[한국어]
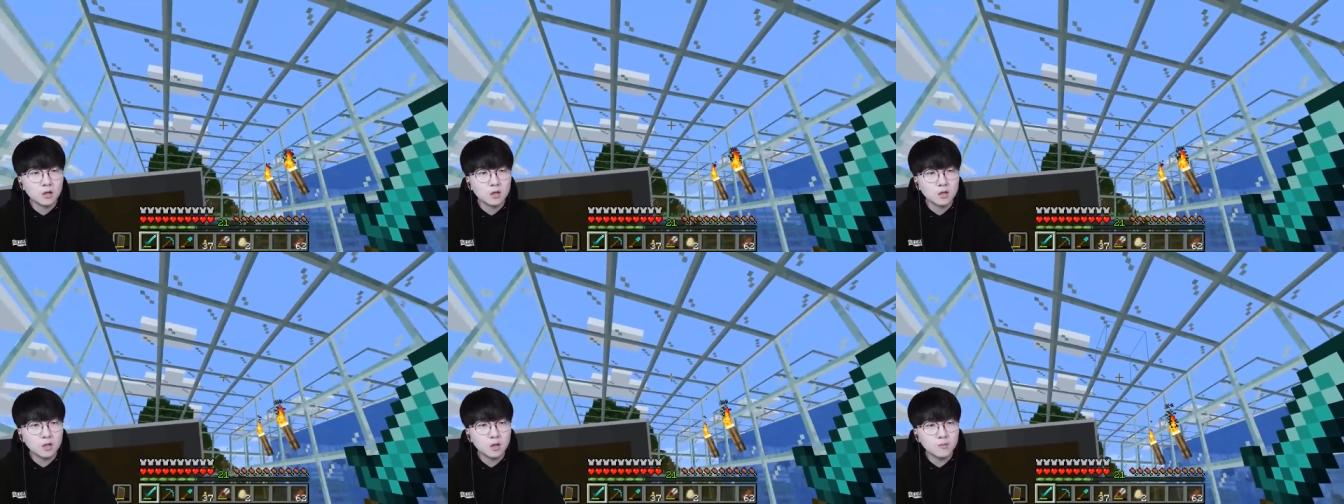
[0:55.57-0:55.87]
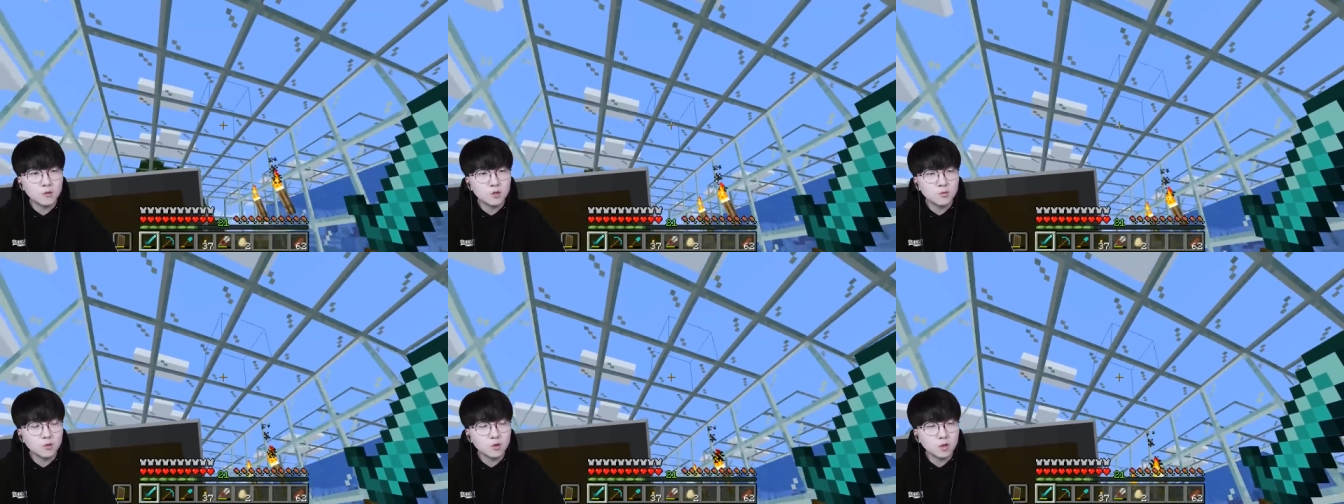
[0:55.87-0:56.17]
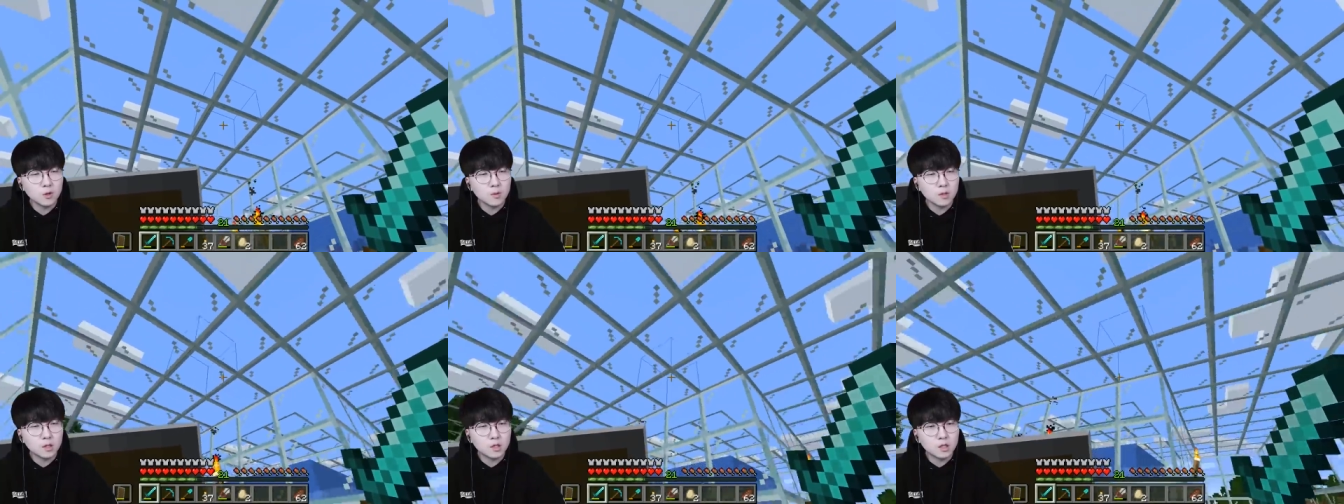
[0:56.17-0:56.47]

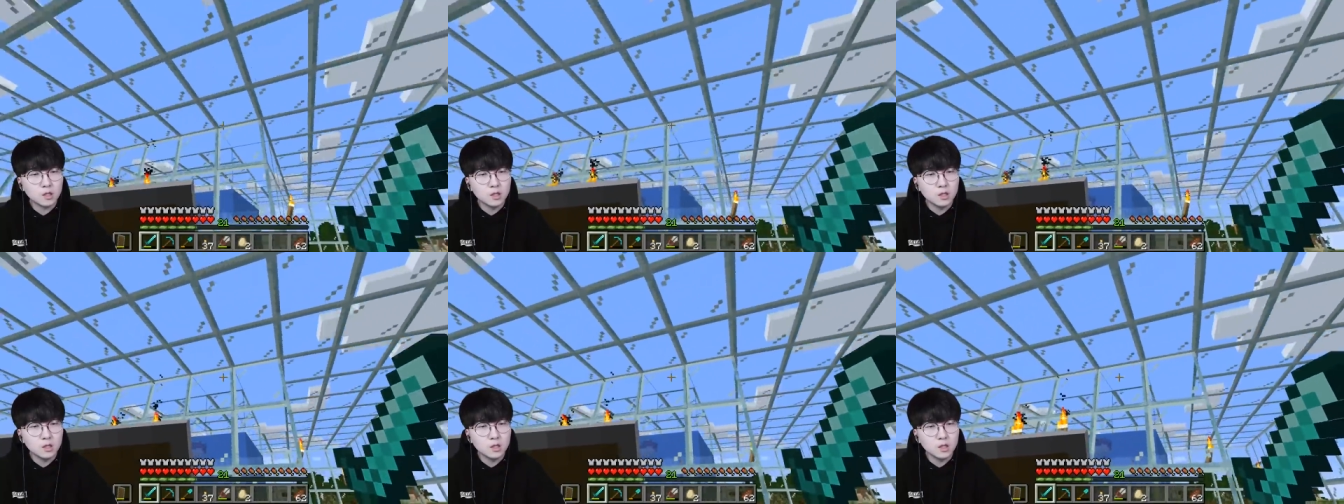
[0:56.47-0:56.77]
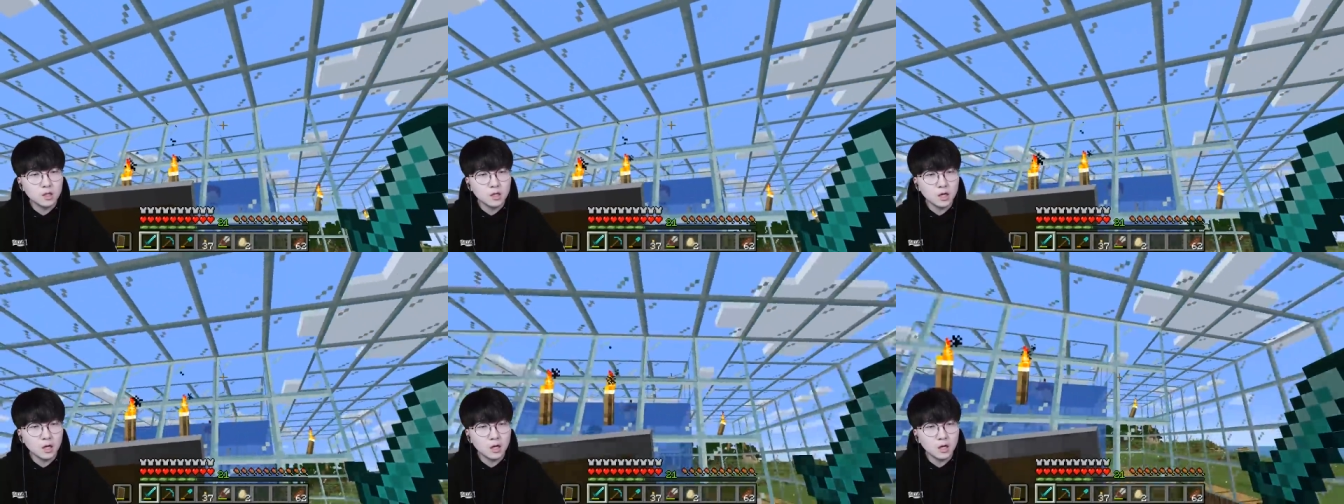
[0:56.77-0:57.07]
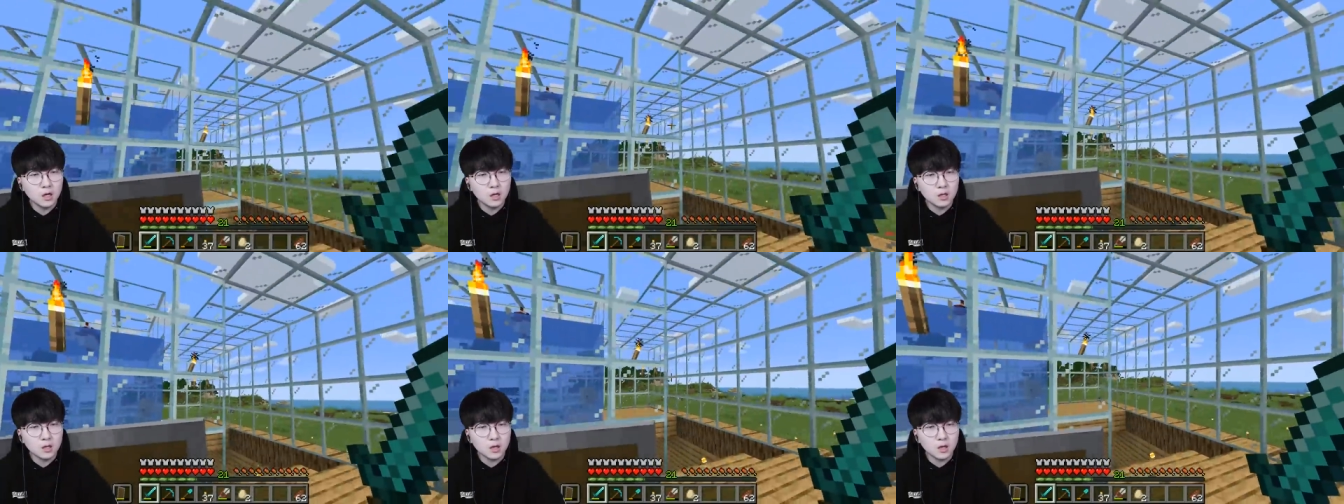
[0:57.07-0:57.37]
3층부터는
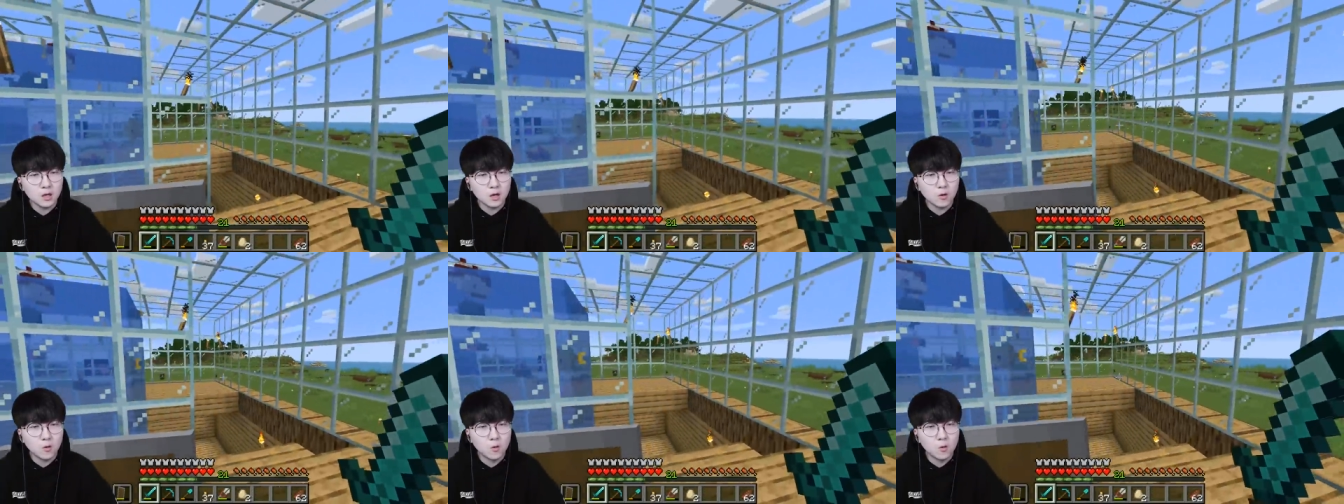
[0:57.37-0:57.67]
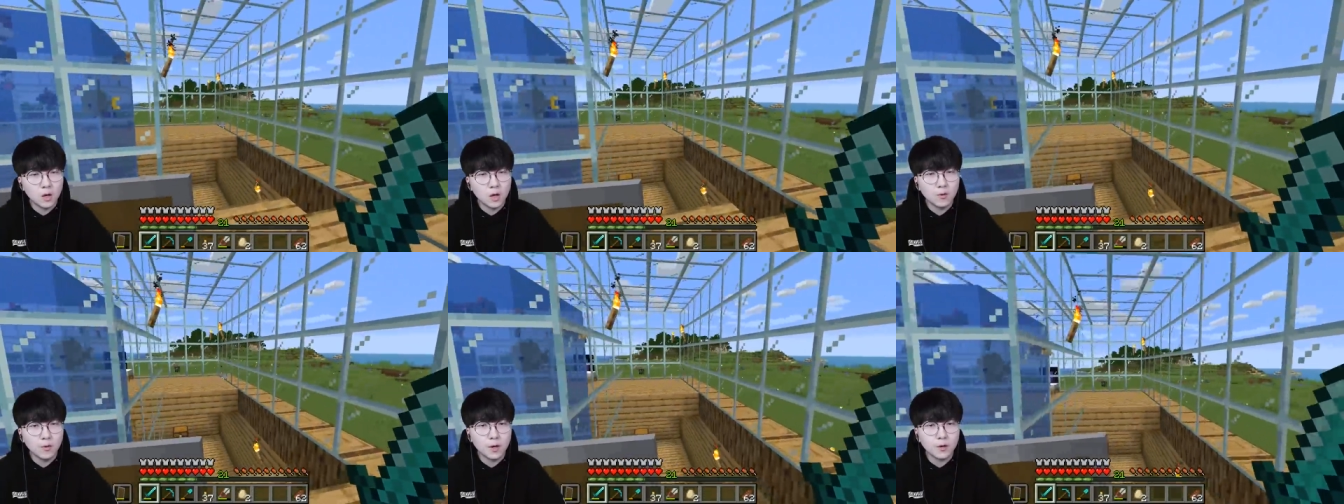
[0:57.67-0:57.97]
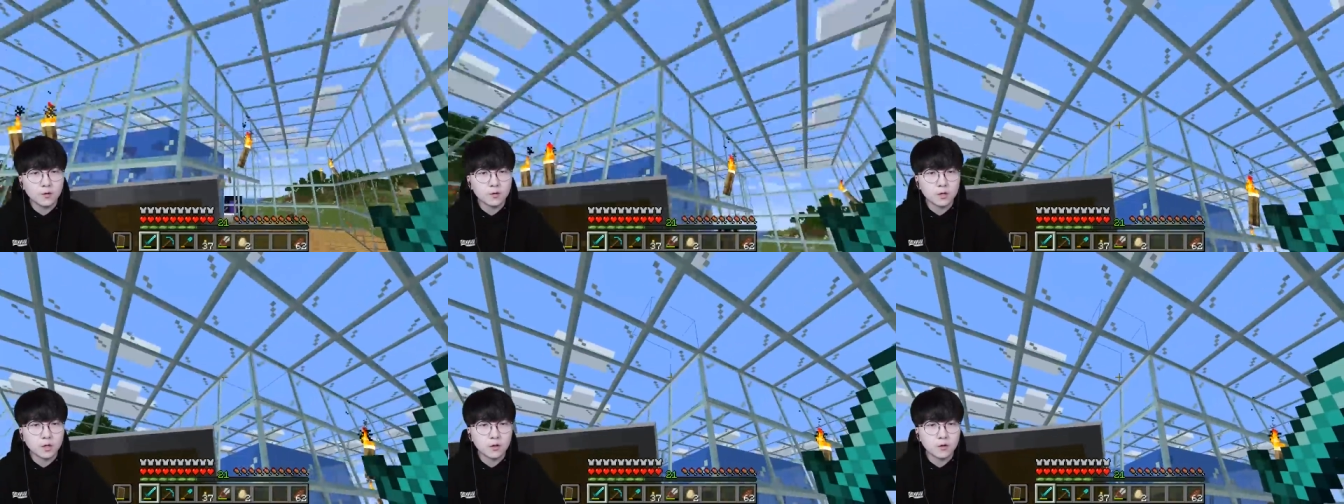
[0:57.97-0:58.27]
그냥 예 공간
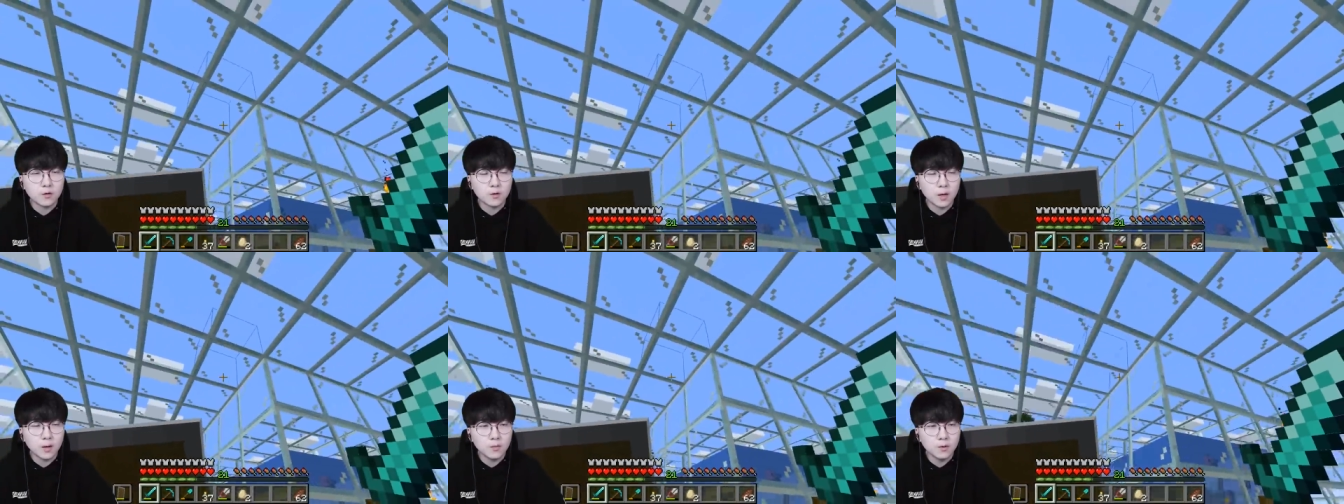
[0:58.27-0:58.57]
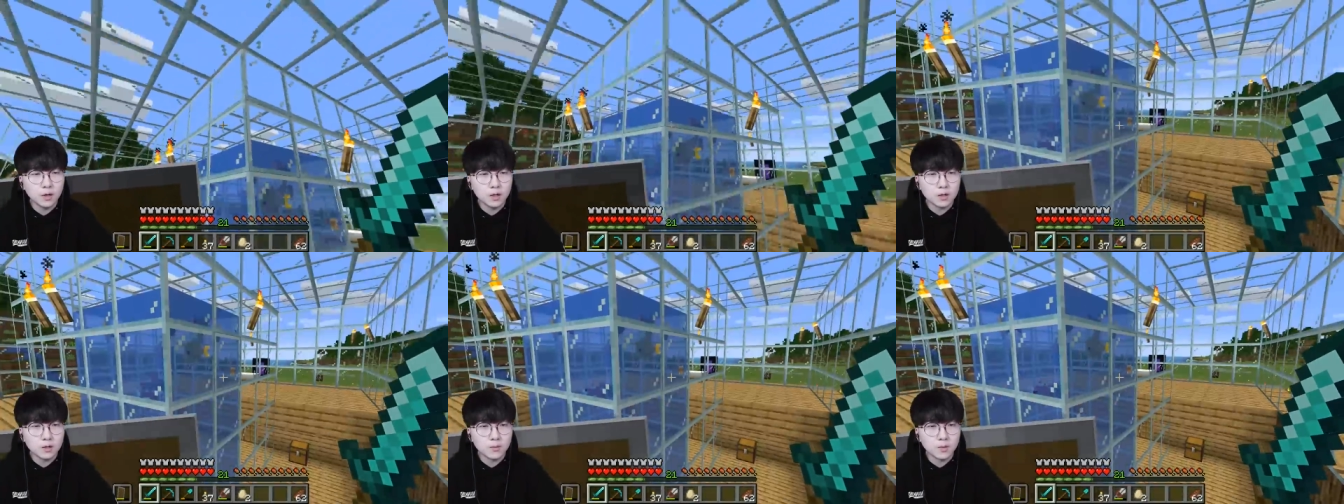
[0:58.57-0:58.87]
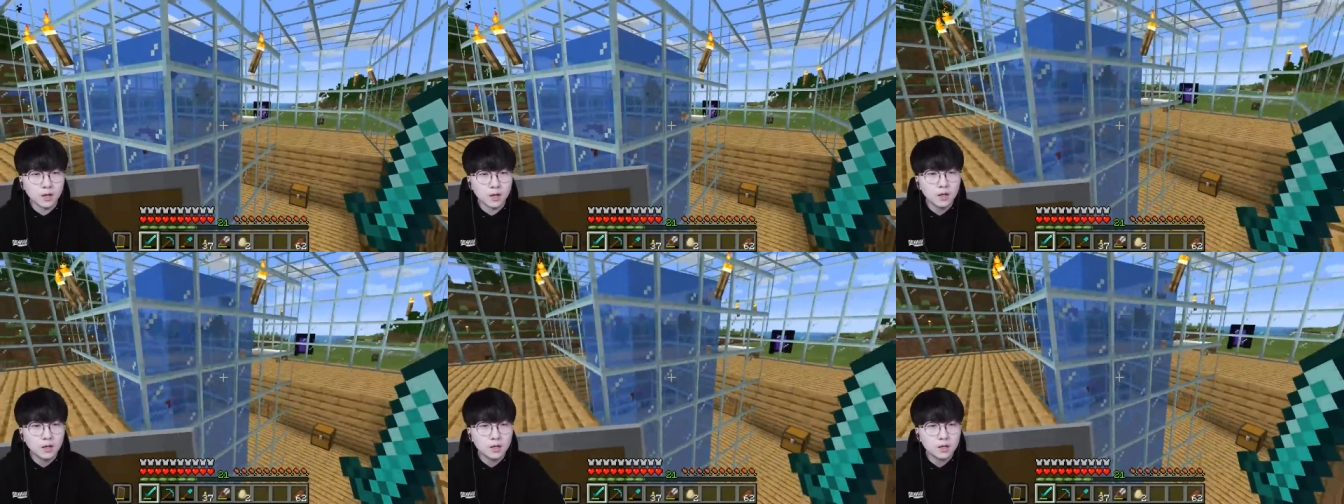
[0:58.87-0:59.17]
활용 제대로 해보겠습니다